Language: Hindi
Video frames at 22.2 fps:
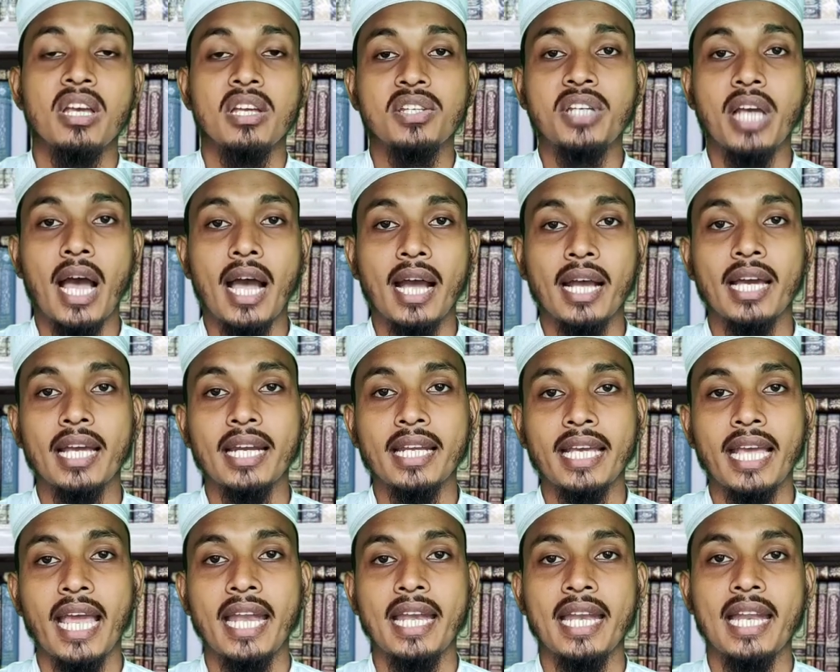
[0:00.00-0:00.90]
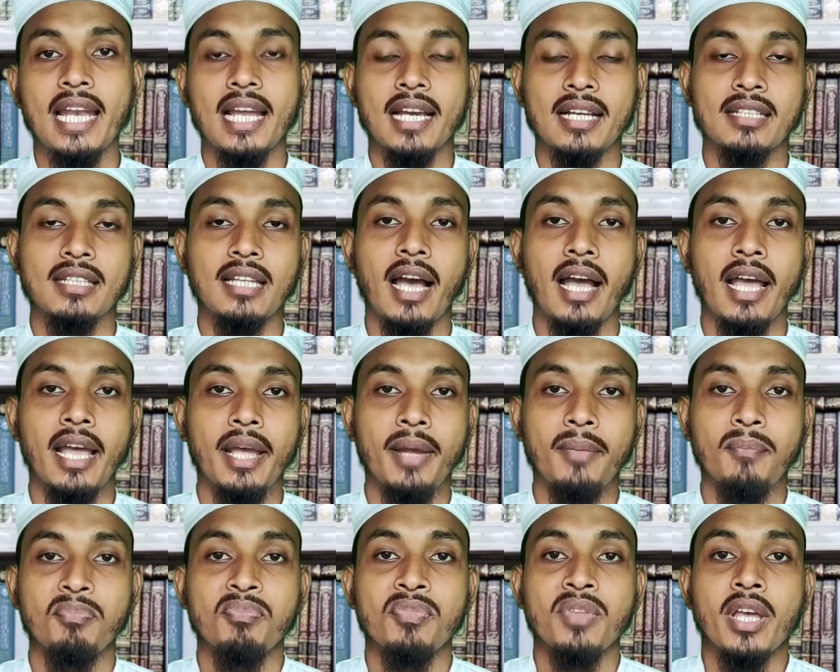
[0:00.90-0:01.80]
जाकर कहने लगता है
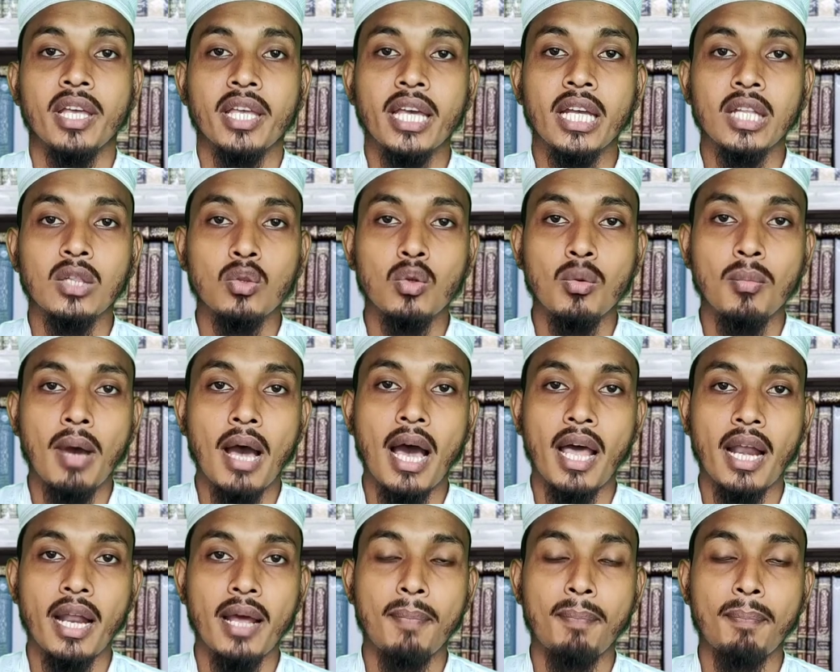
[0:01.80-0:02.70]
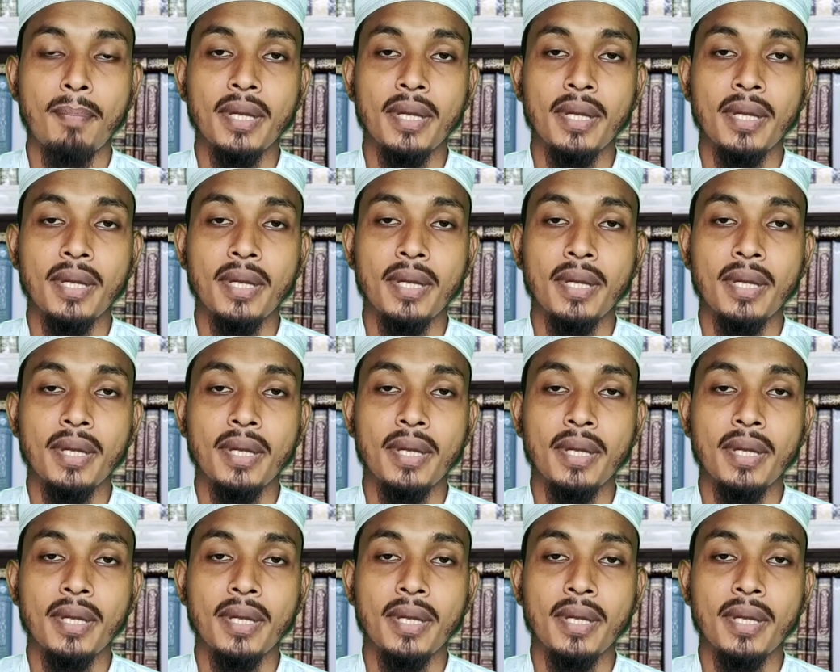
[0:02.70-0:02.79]
कि तुम्हारा